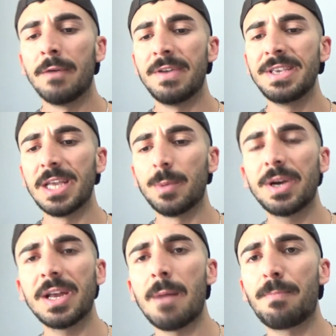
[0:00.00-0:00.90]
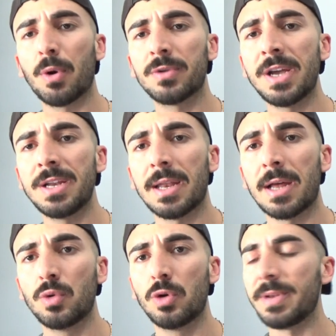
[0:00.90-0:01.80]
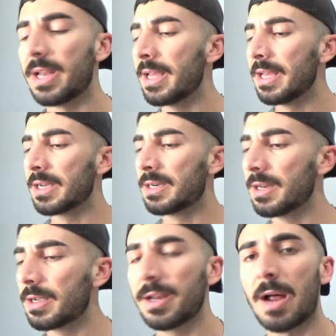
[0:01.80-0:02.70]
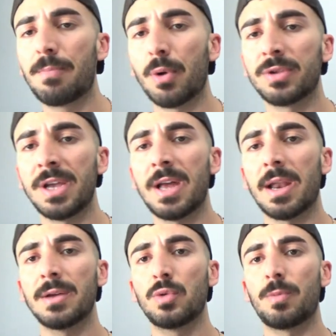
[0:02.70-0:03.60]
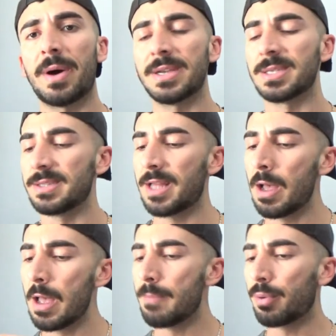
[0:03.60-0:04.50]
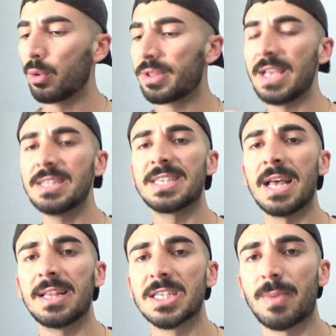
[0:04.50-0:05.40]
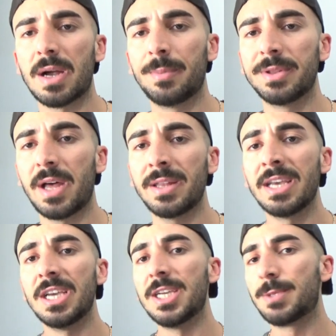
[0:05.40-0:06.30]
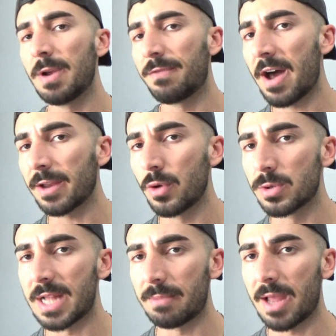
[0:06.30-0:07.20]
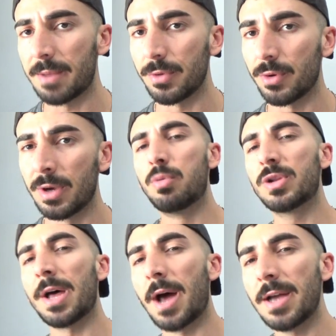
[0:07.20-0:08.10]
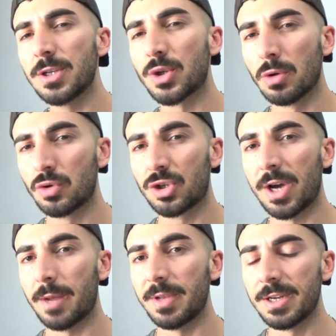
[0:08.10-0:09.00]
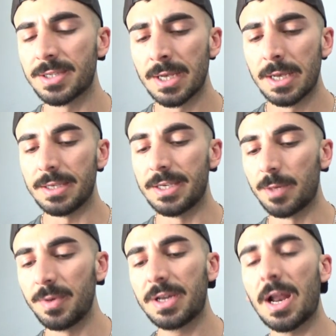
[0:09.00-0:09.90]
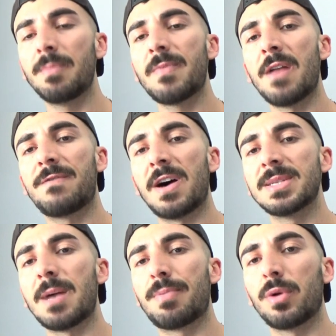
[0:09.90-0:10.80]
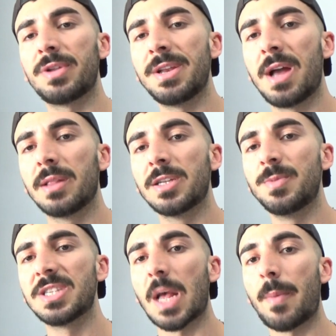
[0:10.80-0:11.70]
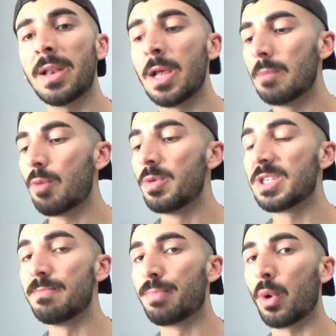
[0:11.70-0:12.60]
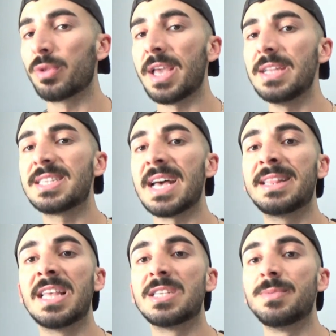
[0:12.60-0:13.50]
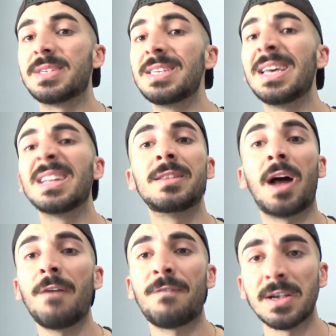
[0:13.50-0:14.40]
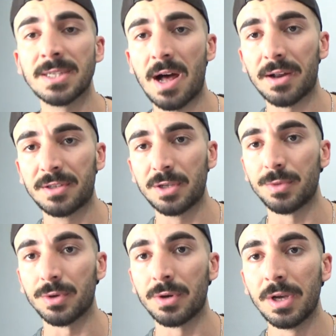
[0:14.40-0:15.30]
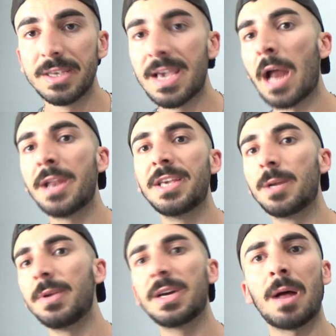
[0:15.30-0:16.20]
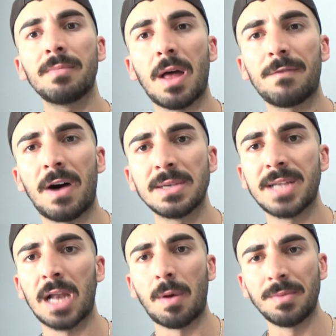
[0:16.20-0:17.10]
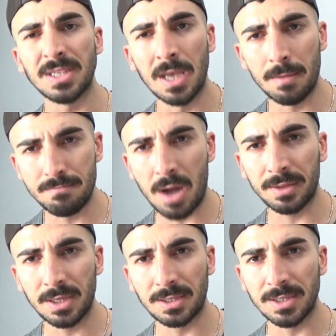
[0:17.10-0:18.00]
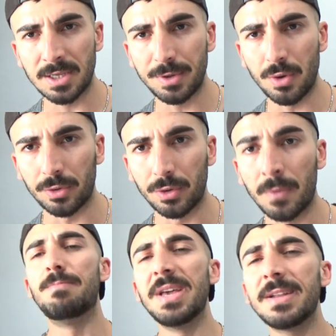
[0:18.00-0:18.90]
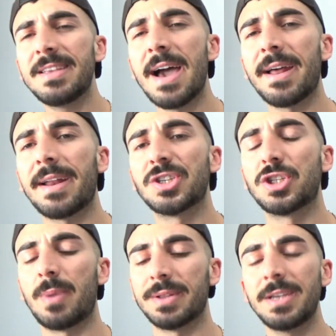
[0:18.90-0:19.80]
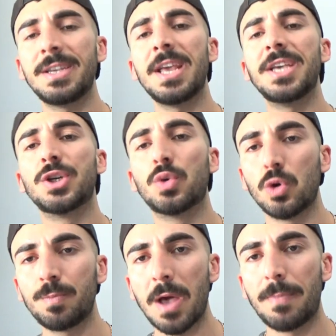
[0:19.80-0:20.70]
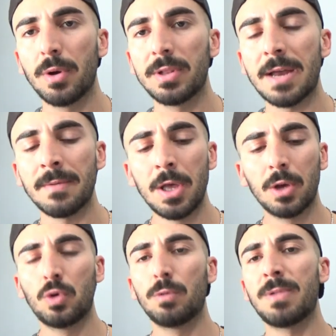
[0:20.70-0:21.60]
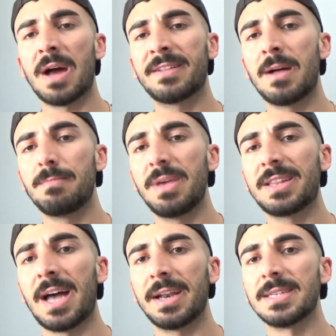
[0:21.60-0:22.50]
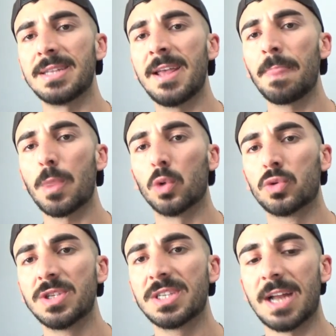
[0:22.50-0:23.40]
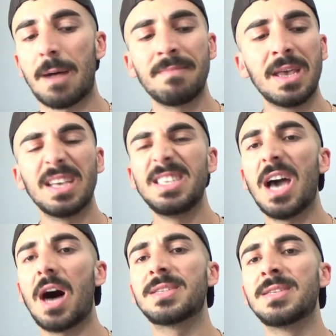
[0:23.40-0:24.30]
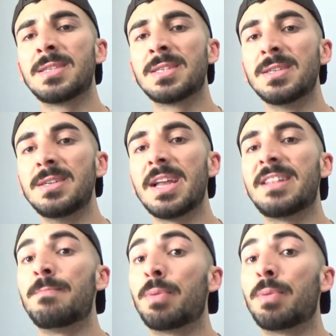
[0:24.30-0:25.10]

Ve 20 gram protein alan grup ile 40 gram protein alan grup arasında protein sentezi bakımından hiçbir fark gözlemlenmiyor. Buradan hangi sonucu çıkarabiliriz? 20 gramdan fazla protein aldığımız zaman zaman bu bizim protein sentezimizi daha fazla arttırmıyor. Yani 20 gramdan fazla almamız mantıksız gibi görünüyor. Bir diğer araştırmada yine iki grup yapıyorlar. Gruplardan bir tanesine 30 gram yağsız sığır eti